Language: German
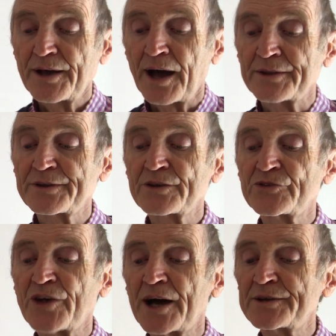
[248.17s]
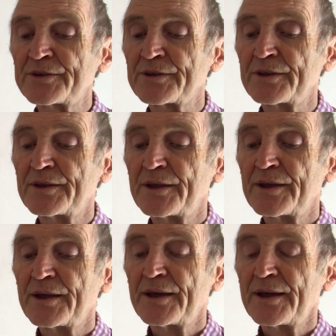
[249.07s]
Andere sagten,
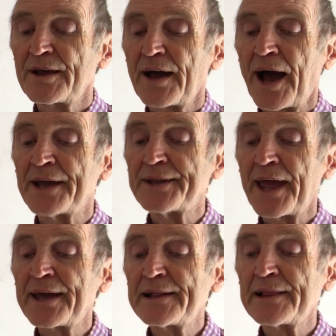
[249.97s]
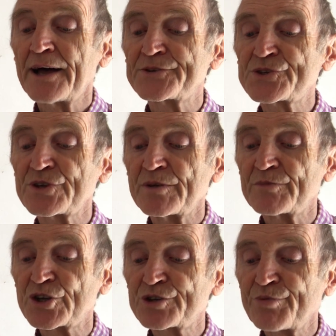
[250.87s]
ein Engel hat zu
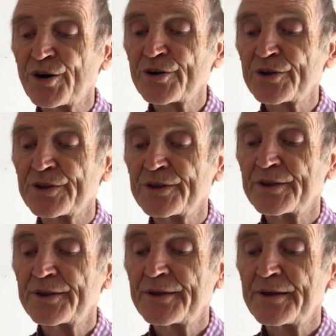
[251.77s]
ihm gesprochen.